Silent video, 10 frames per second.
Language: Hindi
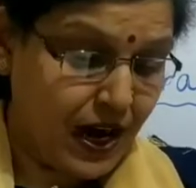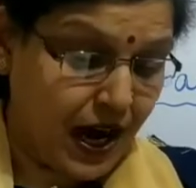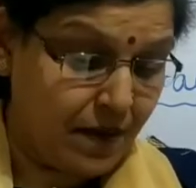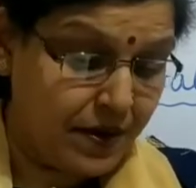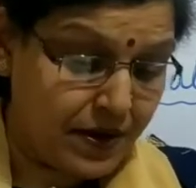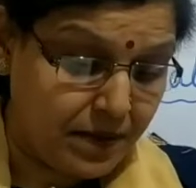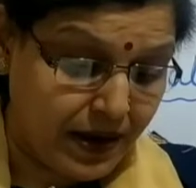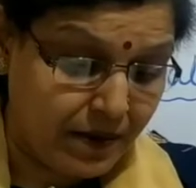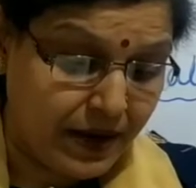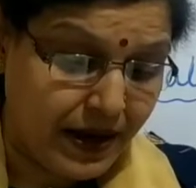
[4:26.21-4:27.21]
हम
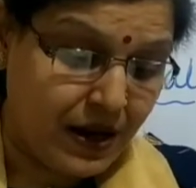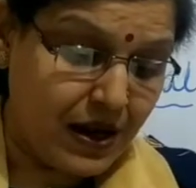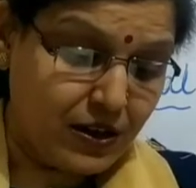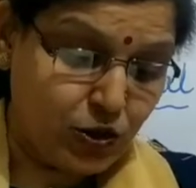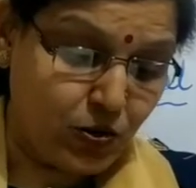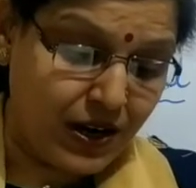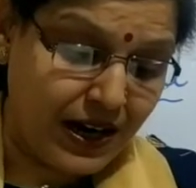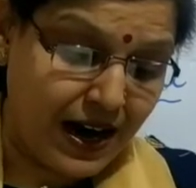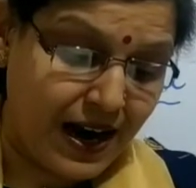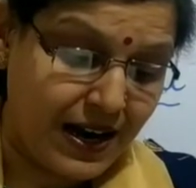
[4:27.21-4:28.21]
निर्बल भी
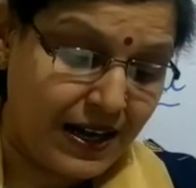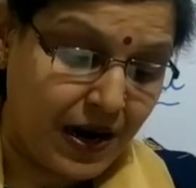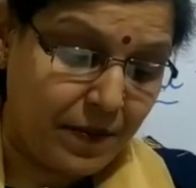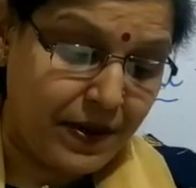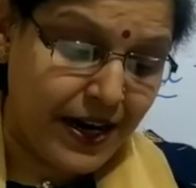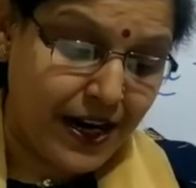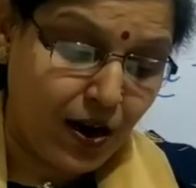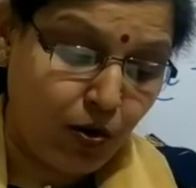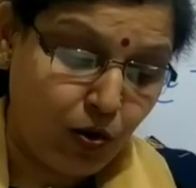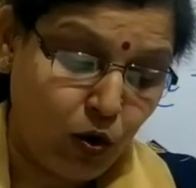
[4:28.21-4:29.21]
स्वग्रहाणी अपने
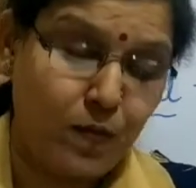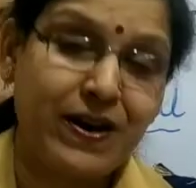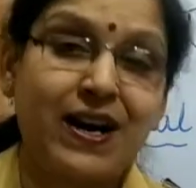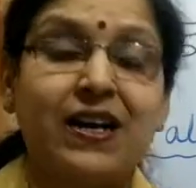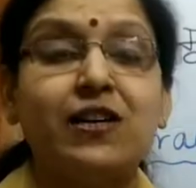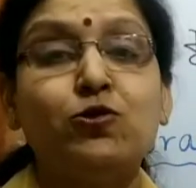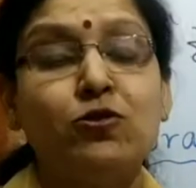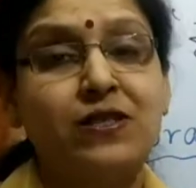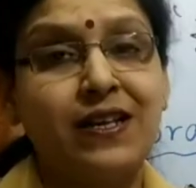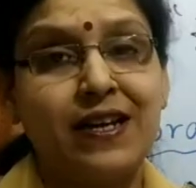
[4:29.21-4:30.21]
घरों को बनाकर सुख
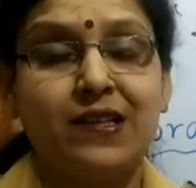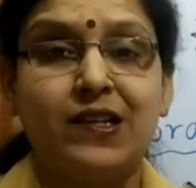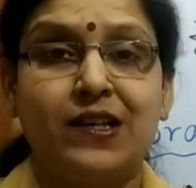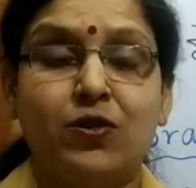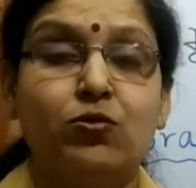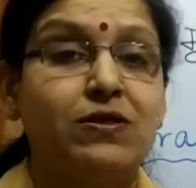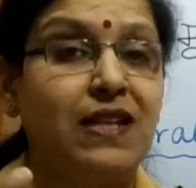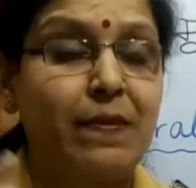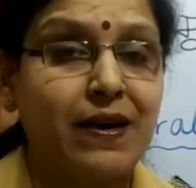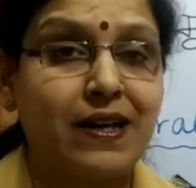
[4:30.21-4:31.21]
से रहते हैं
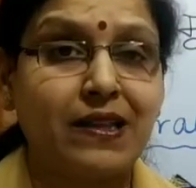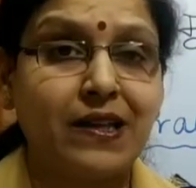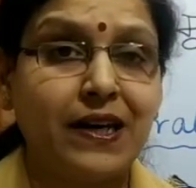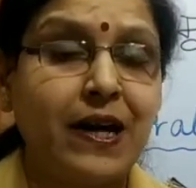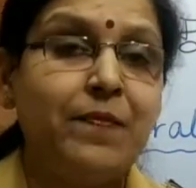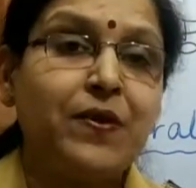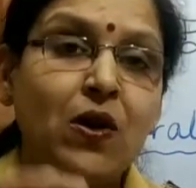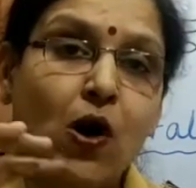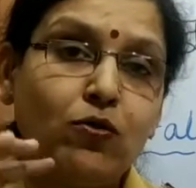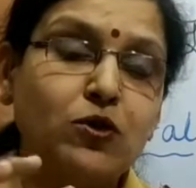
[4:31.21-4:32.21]
घोंसला बनाते हैं
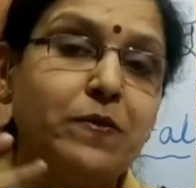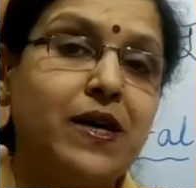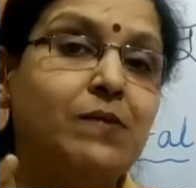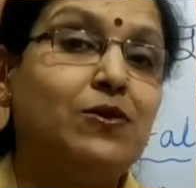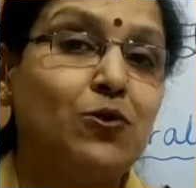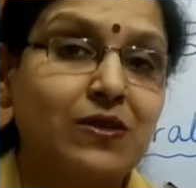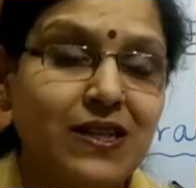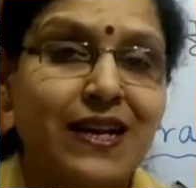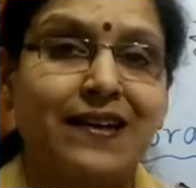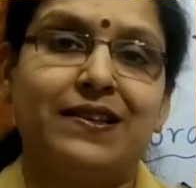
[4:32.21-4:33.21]
और उसमें हम सुख
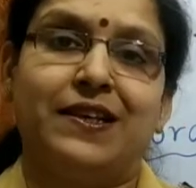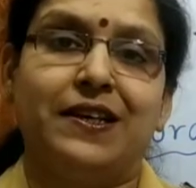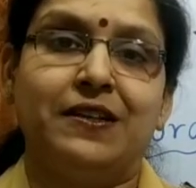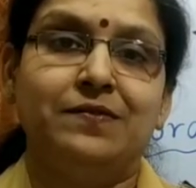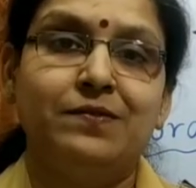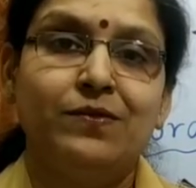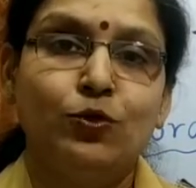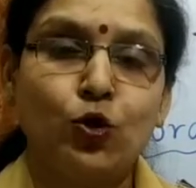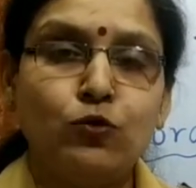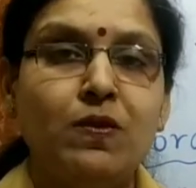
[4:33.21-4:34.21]
से रहते हैं
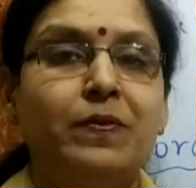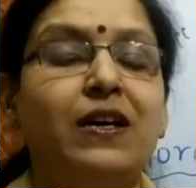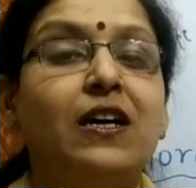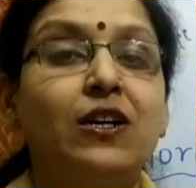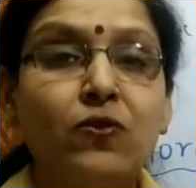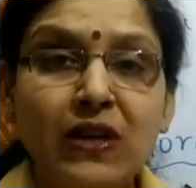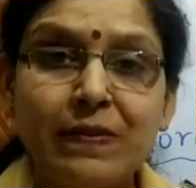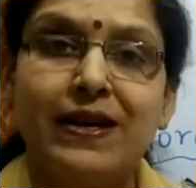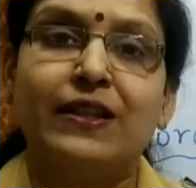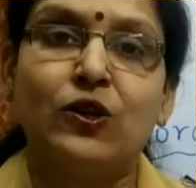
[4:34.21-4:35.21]
तो तुम अपना घर क्यों नहीं
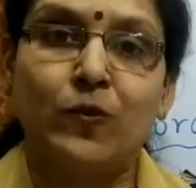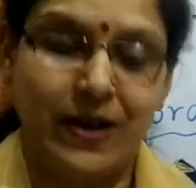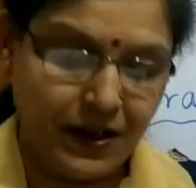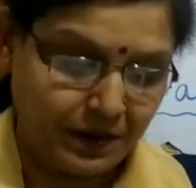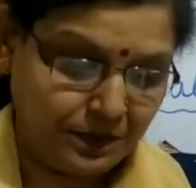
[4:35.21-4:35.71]
बनाते हो भाई